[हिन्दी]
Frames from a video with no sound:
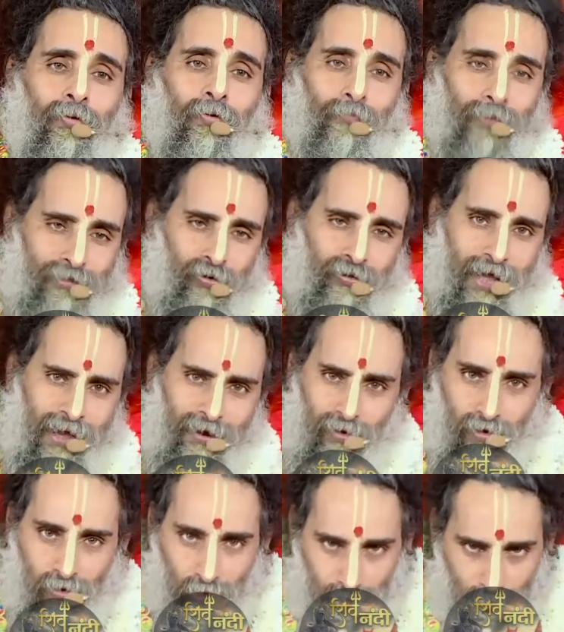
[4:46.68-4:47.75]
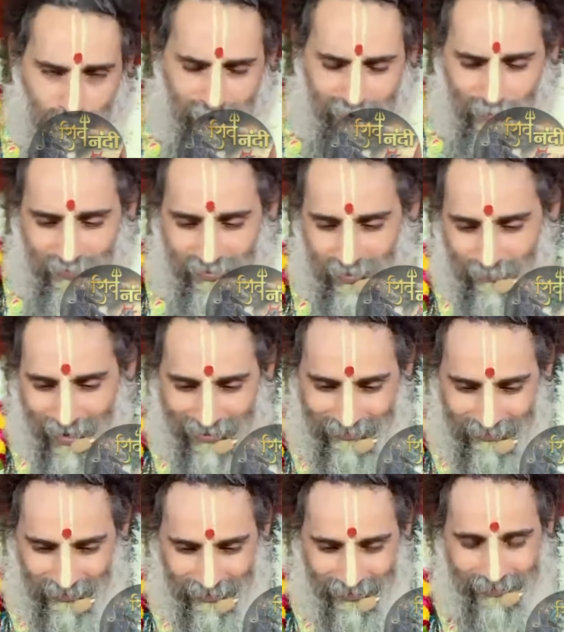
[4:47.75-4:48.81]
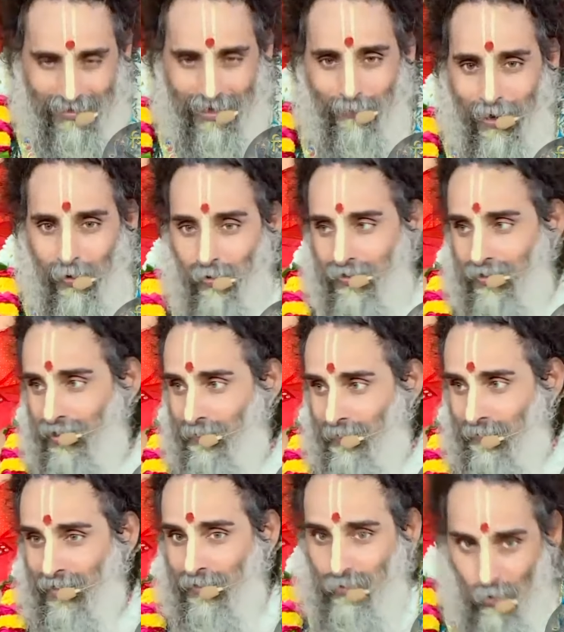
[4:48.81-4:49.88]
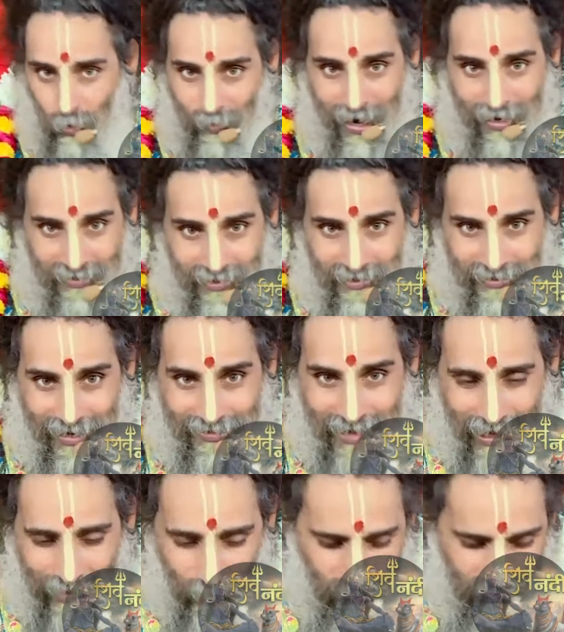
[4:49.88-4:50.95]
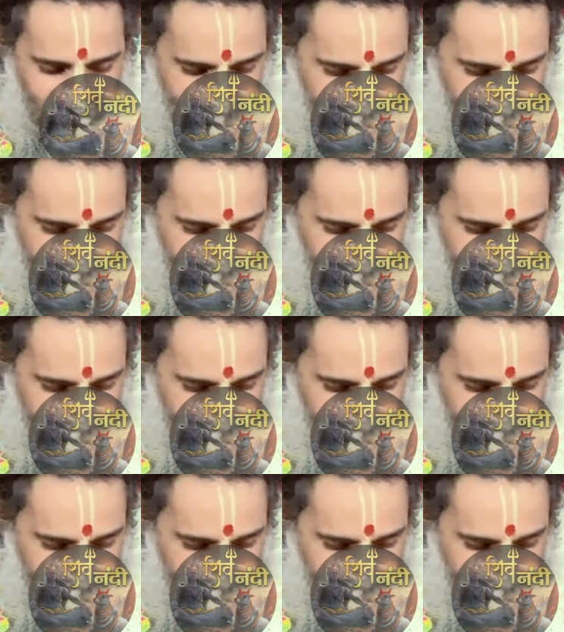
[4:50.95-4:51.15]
वसुधैव कुटुंबकम की बात की गई हमारो टीवी में थोबड़ा ठीक नहीं आ रहा है